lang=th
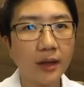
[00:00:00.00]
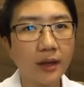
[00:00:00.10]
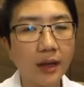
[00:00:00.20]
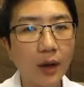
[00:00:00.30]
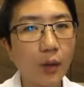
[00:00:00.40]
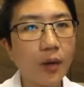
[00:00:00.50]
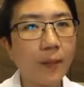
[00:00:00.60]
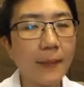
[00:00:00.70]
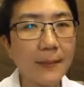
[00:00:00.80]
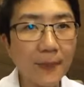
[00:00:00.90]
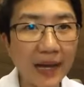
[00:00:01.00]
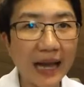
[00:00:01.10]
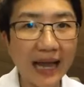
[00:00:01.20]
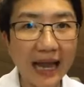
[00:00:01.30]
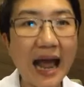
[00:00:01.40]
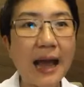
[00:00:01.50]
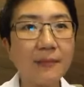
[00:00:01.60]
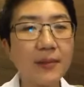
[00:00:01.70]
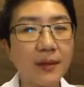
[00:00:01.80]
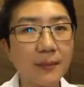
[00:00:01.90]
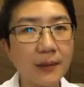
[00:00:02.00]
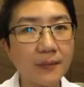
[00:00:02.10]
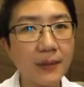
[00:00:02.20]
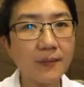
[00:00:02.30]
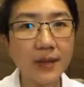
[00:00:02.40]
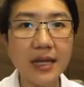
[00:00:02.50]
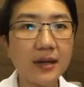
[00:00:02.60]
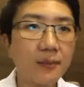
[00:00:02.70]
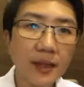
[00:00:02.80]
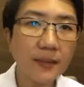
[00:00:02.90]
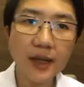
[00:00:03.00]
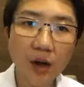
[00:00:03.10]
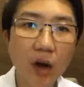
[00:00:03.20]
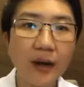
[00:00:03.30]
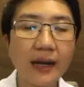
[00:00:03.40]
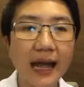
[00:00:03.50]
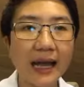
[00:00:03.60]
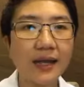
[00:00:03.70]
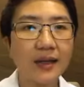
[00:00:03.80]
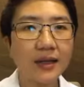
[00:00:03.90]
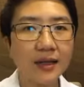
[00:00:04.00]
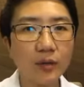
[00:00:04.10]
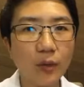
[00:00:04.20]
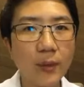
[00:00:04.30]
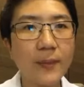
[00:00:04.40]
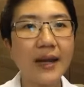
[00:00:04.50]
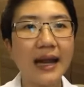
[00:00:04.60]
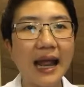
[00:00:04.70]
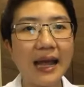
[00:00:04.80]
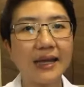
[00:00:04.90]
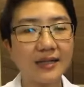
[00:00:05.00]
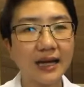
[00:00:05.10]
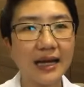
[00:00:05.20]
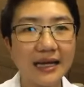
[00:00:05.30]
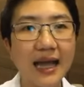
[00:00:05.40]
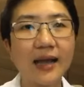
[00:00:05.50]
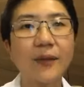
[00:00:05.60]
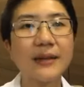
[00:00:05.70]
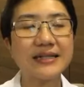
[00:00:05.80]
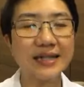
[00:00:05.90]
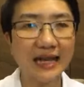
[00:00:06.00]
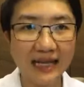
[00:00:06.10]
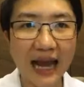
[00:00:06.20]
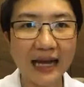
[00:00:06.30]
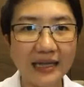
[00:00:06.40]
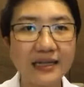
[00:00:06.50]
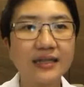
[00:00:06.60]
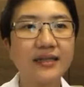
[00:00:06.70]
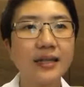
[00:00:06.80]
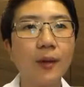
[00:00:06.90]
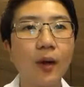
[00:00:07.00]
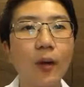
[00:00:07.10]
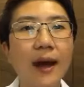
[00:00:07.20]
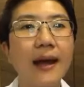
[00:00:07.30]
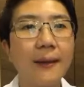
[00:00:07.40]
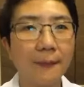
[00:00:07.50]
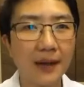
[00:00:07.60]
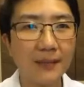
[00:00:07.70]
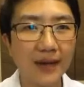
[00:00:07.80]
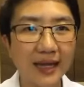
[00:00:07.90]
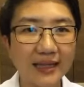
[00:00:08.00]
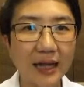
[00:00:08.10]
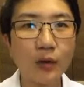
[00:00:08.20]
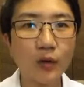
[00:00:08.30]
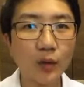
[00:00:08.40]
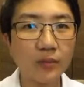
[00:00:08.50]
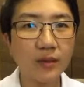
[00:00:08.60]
แล้วเป็นเป็นหายหายเป็นมาเป็นปีๆไม่มีก้อนอะไร คิดว่าไม่เป็นอะไร คืออันเนี้ยก็เป็นสัญญาณหนึ่งที่บอกว่าเป็นมะเร็งเต้านม